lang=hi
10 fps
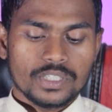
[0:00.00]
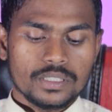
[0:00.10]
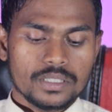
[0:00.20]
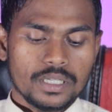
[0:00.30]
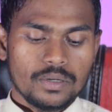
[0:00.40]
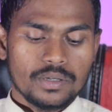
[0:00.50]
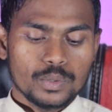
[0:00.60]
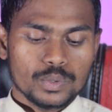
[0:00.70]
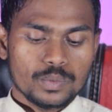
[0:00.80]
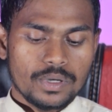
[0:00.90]
इसके अलावा
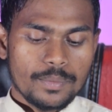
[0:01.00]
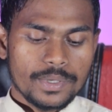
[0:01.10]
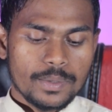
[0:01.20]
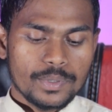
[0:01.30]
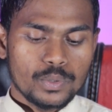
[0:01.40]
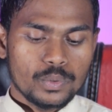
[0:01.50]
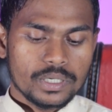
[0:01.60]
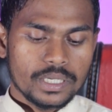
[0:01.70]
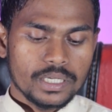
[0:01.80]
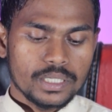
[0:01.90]
दोस्तों आप यहाँ पर
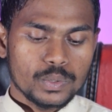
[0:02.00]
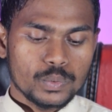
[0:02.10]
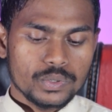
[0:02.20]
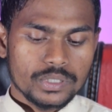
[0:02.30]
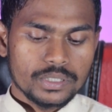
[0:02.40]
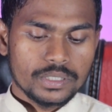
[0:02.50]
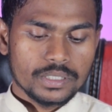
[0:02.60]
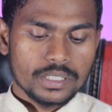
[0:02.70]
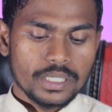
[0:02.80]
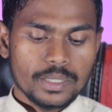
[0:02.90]
नोट करेंगे तो कुछ इस तरह
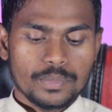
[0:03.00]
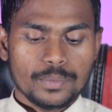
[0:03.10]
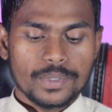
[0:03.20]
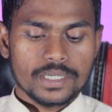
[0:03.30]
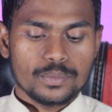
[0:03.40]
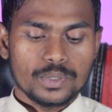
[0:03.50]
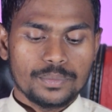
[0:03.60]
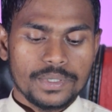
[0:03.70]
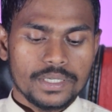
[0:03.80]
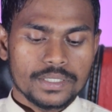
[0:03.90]
से यहाँ पर पासपोर्ट
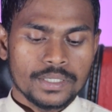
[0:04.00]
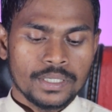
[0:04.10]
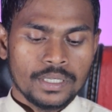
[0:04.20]
पेज